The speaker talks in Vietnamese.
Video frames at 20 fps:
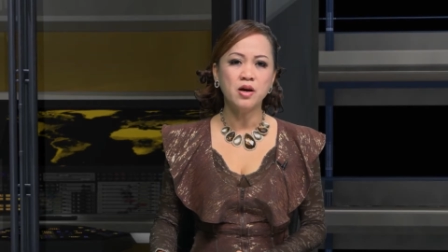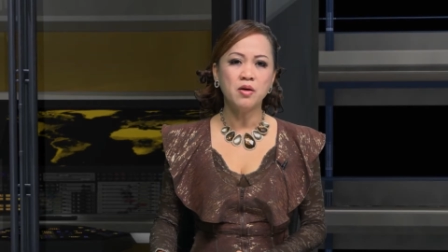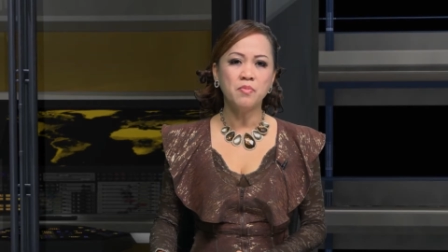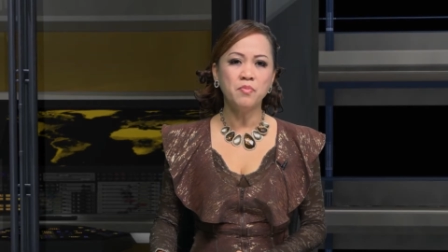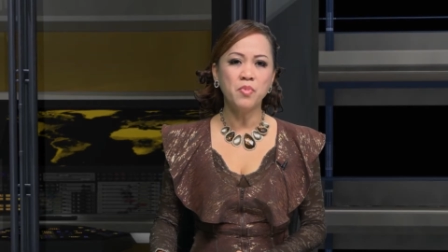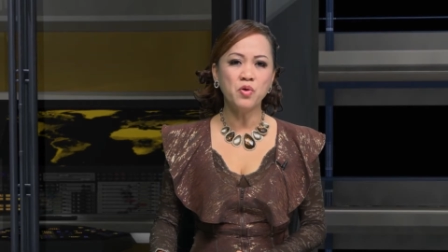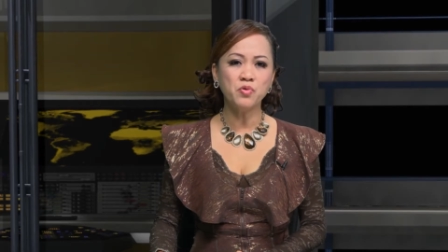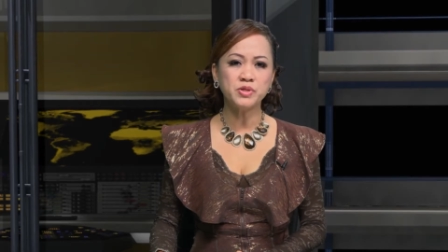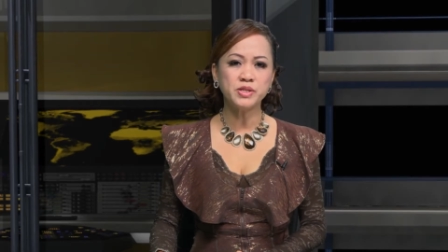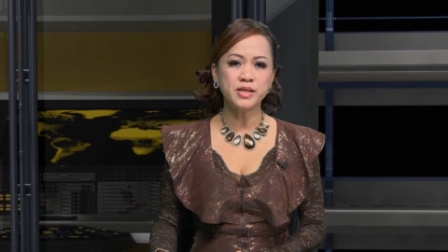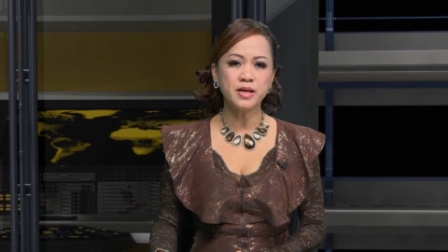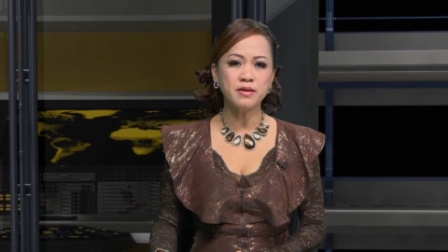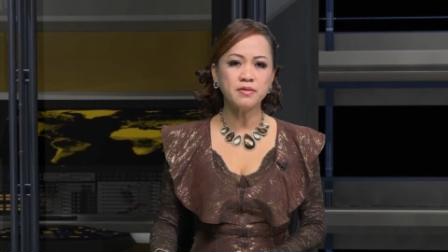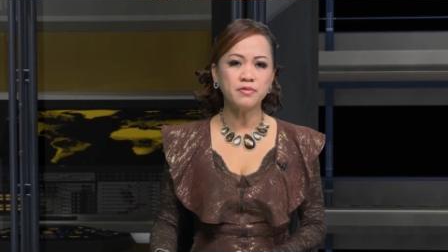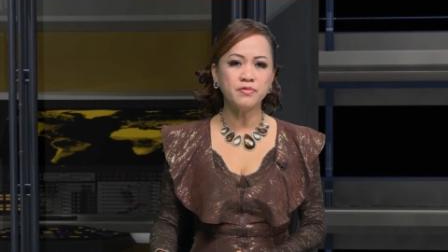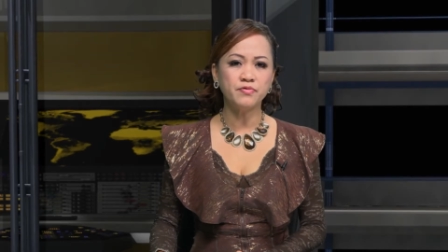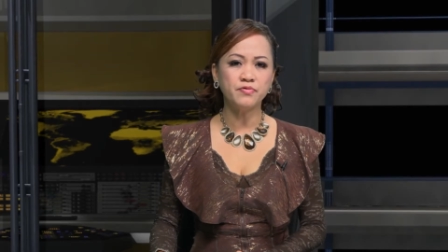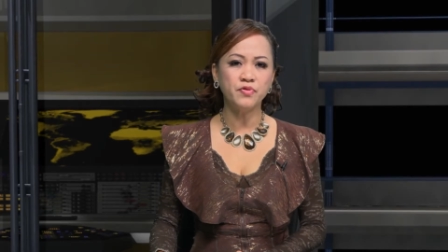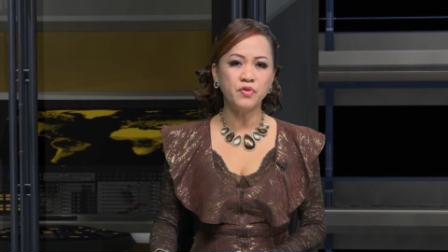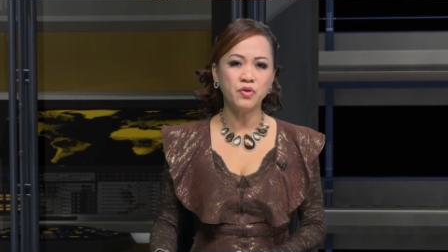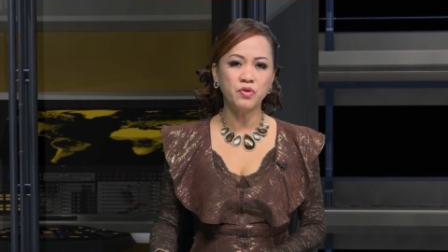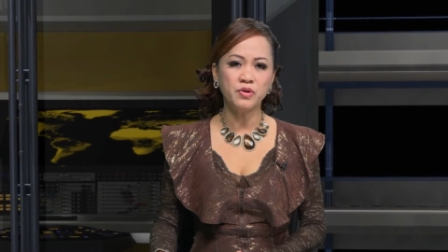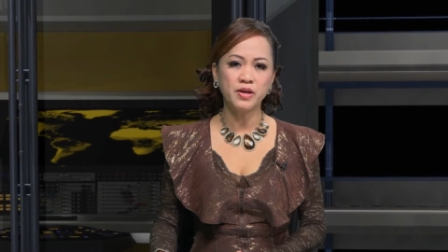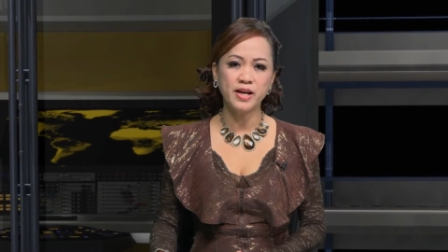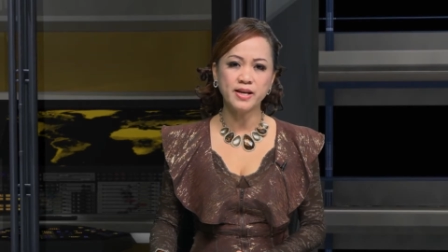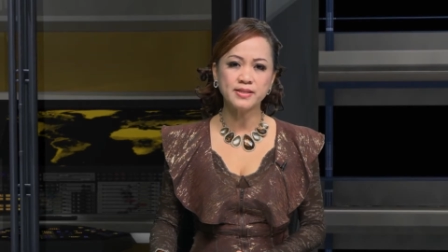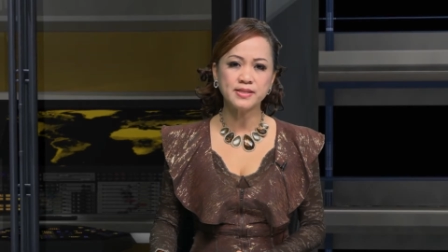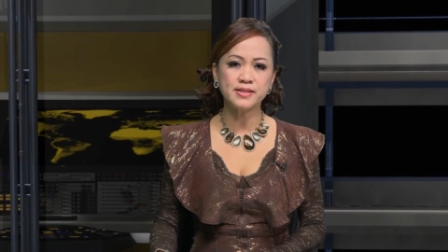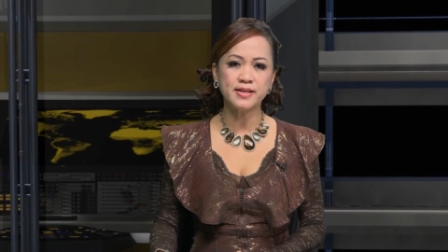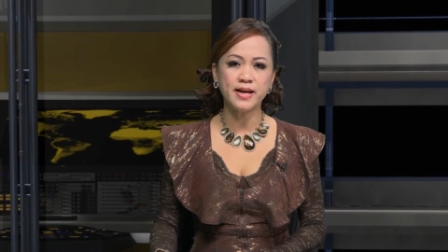Mozart
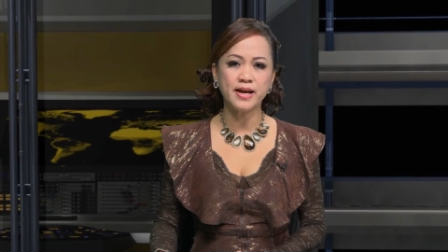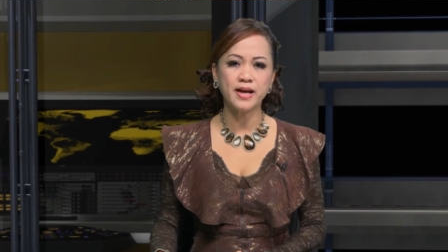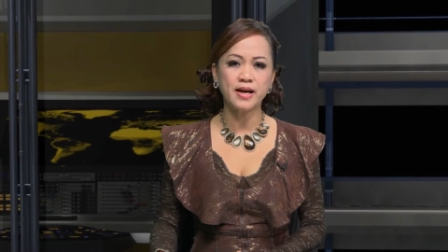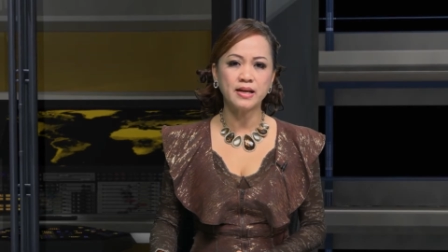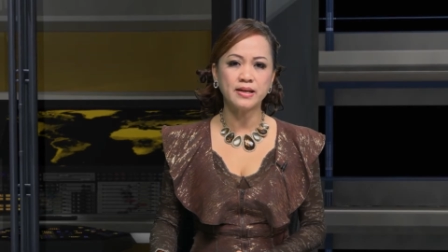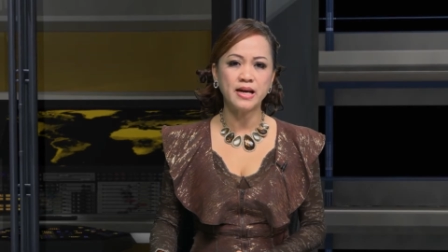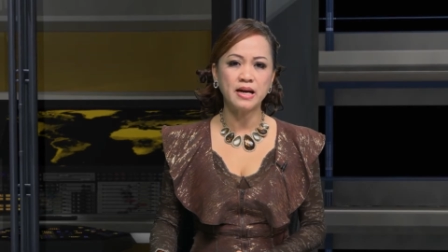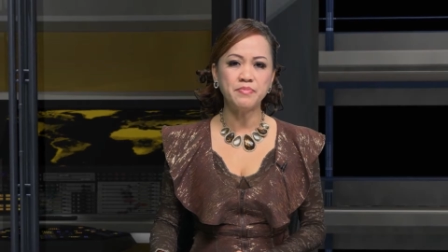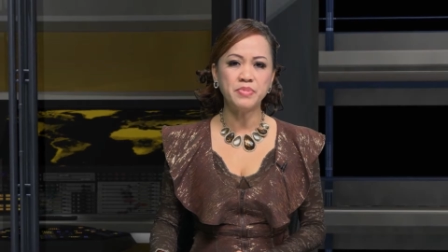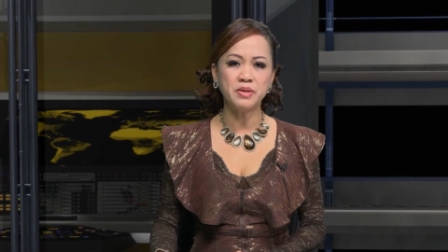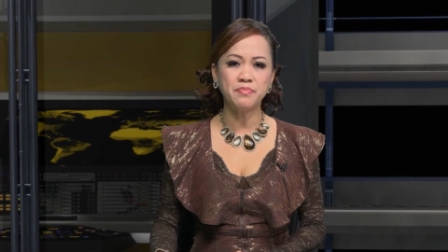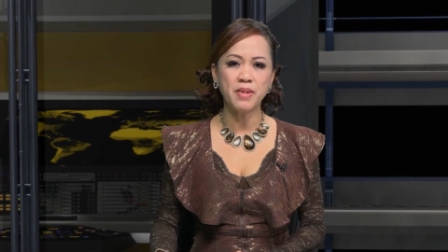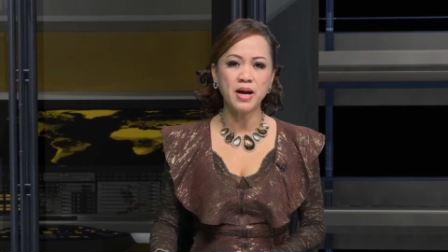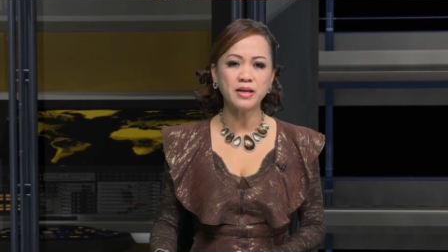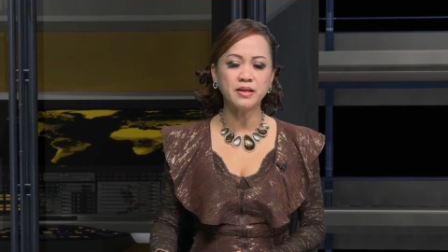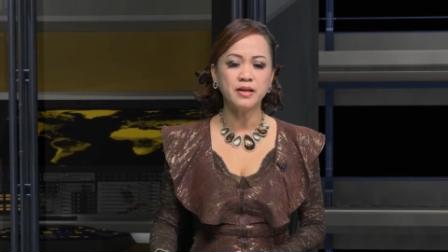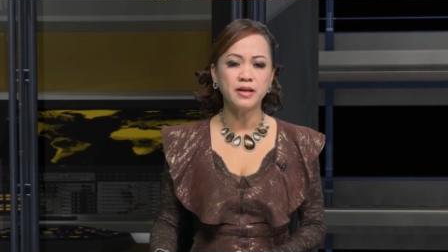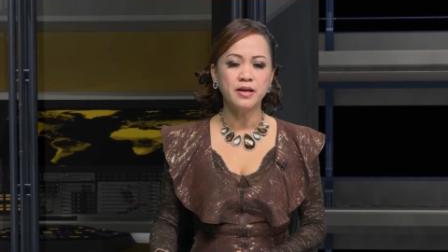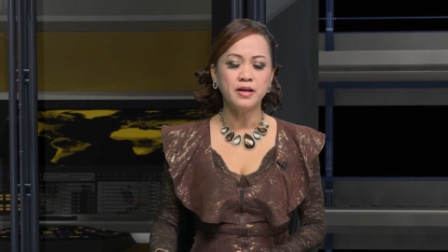Fonesca đã bị bắt